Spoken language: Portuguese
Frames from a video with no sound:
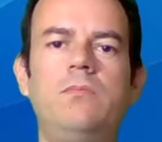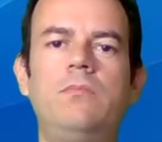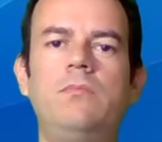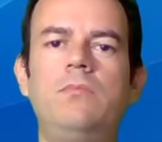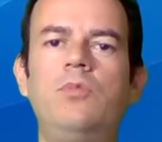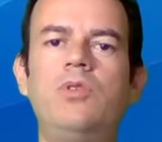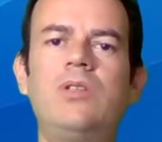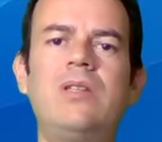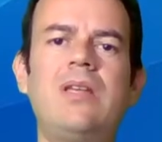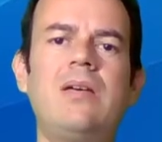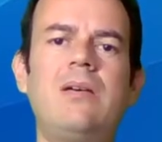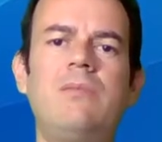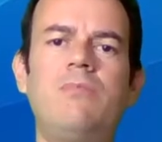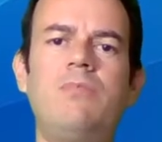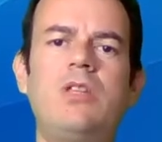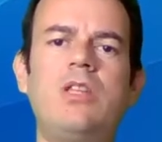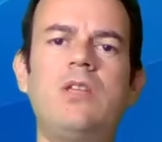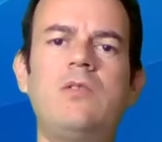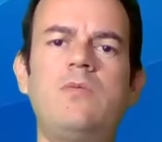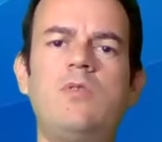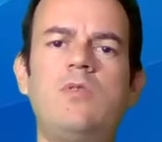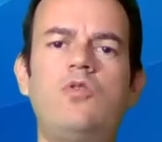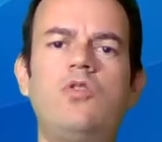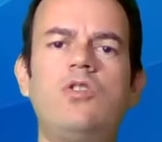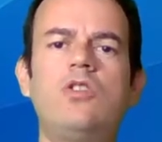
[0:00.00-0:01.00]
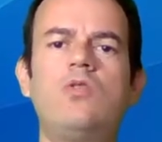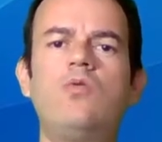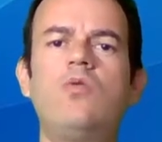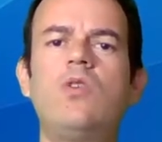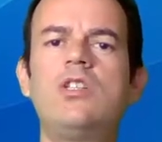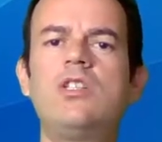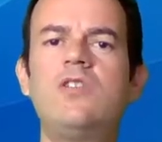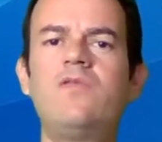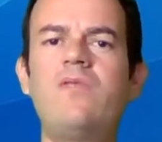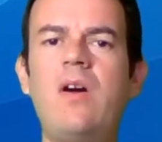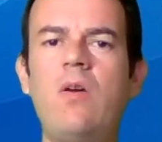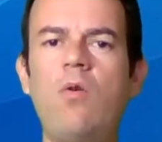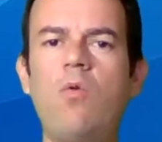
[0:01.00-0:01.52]
muita, muitas pessoas que nunca
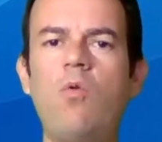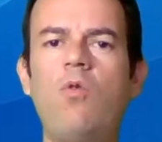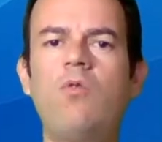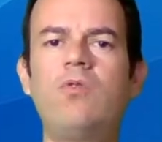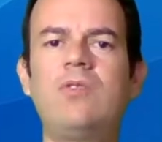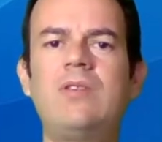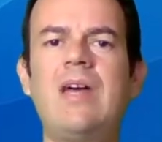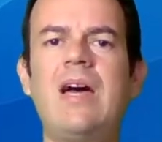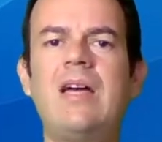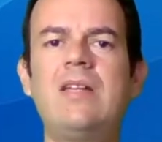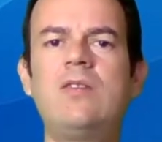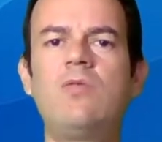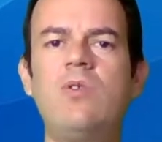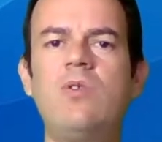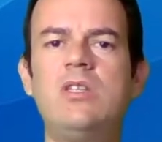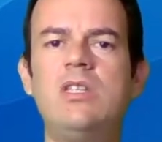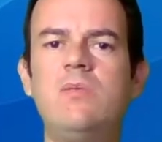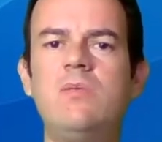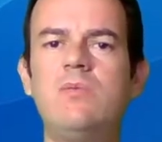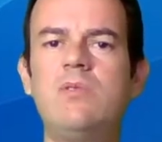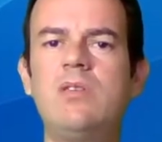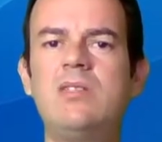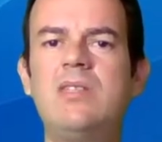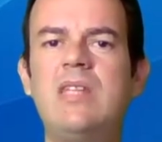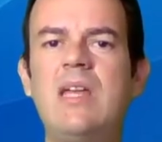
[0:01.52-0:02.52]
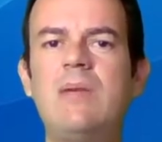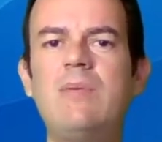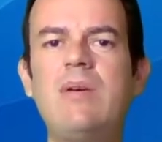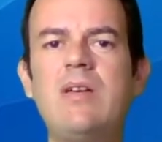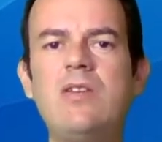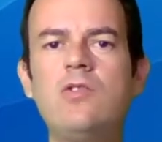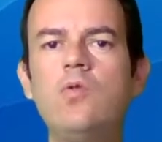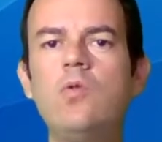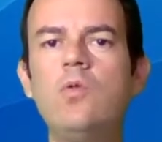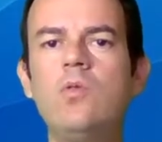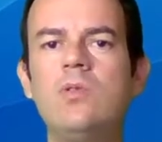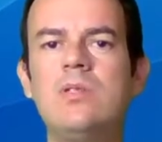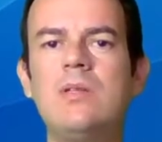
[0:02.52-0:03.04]
tiveram contato com esse tipo de sistema
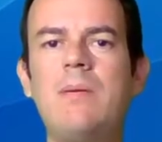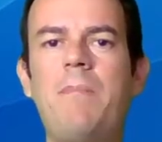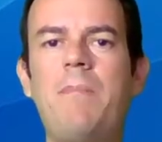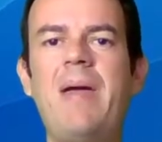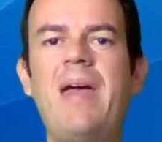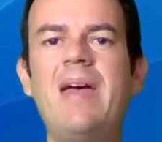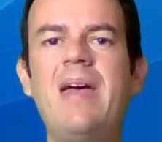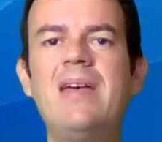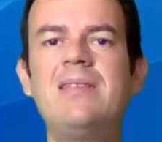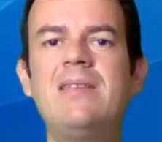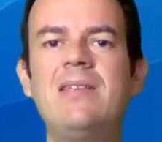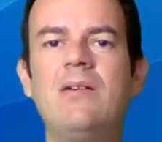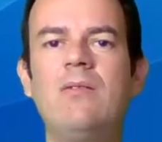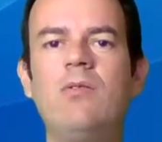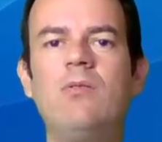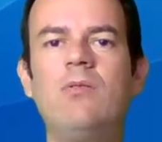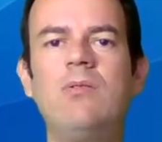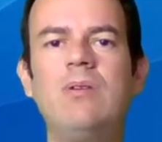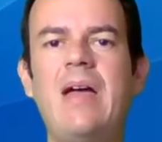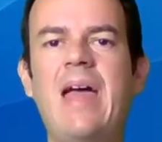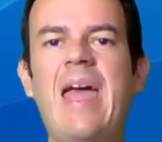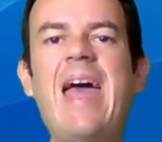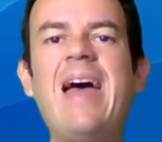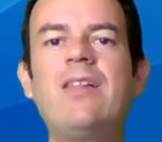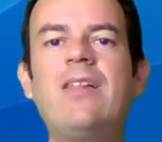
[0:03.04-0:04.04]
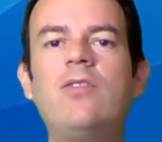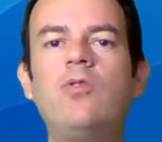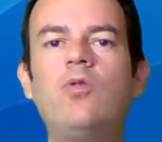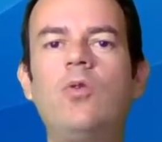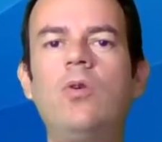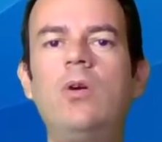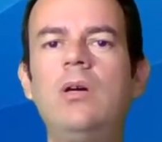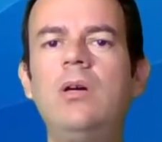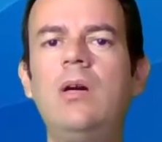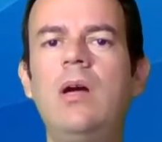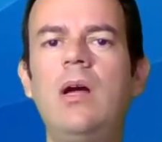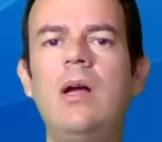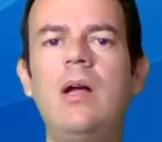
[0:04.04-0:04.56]
assusta. Pensa,
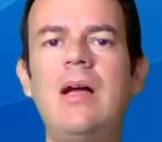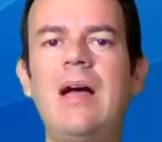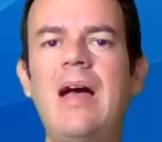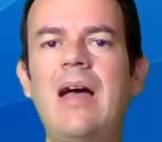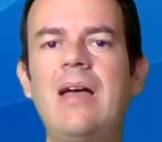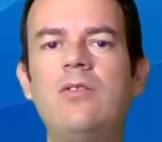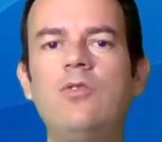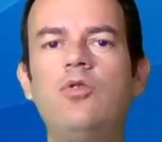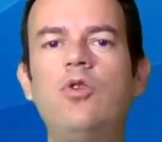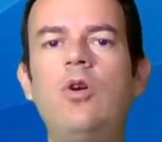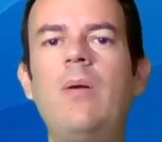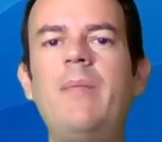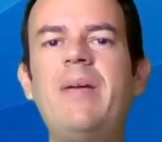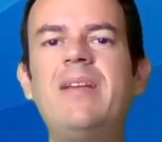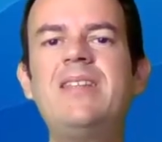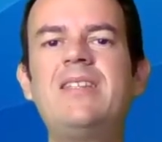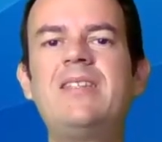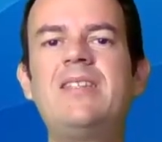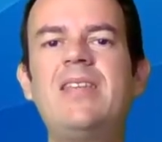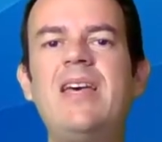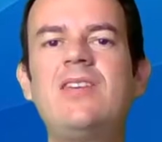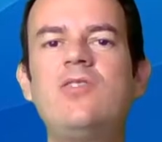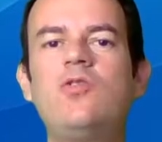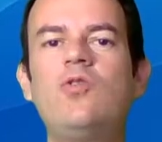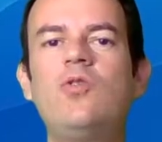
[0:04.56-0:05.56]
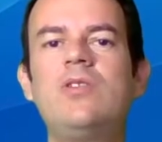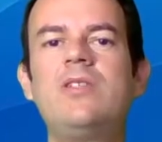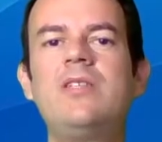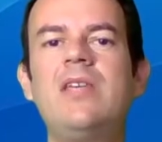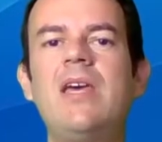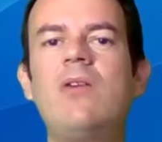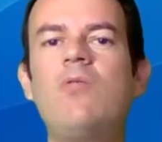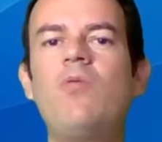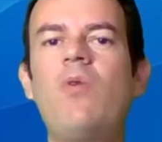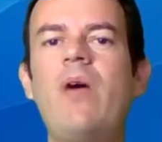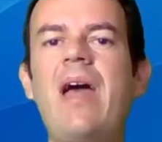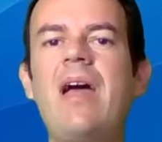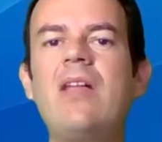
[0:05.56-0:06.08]
reator normalmente se
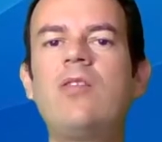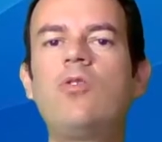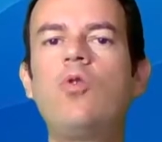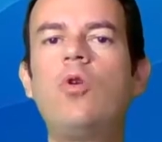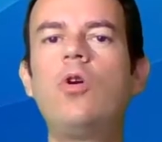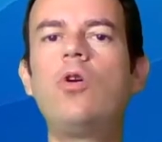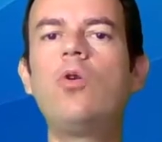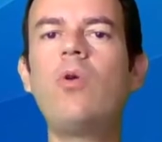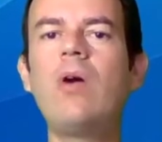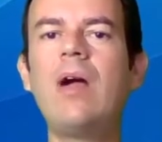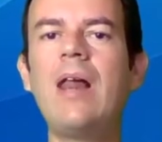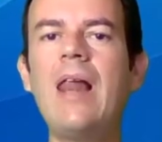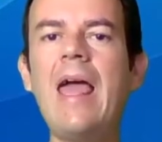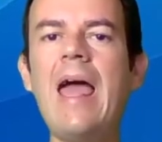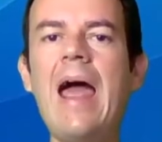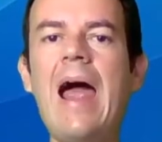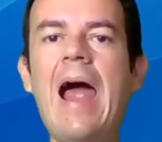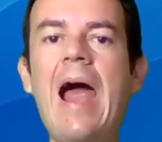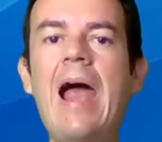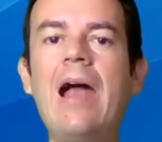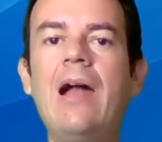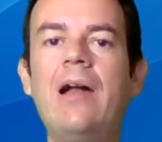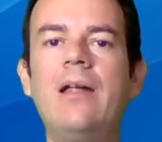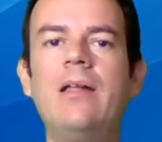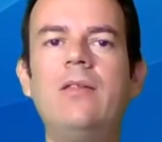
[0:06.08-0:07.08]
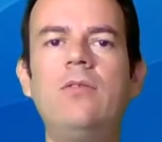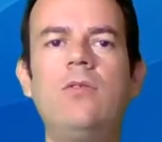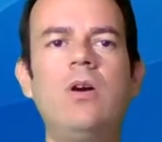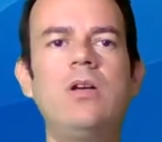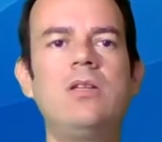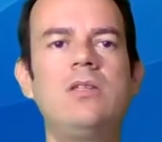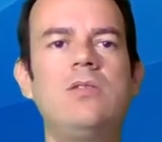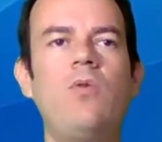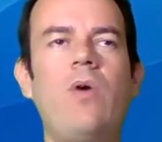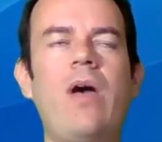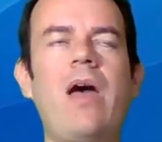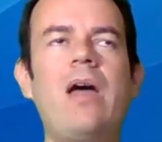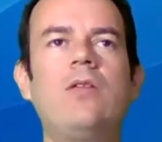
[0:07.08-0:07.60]
associa com reator nuclear, né?
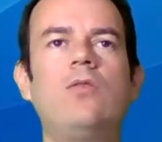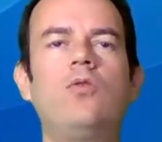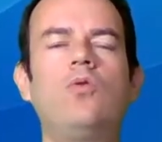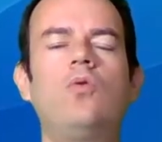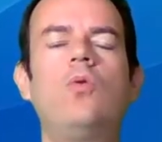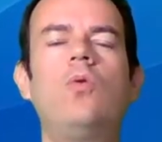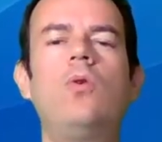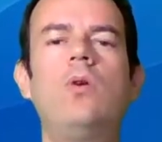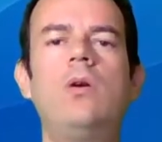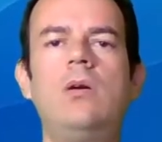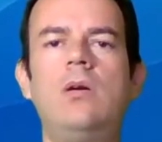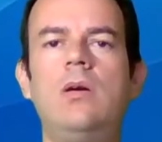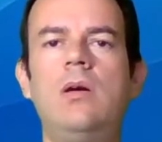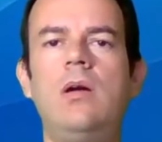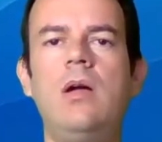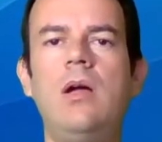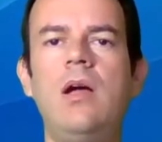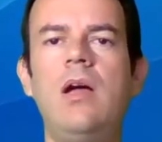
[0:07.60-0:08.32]
Nossa, um reator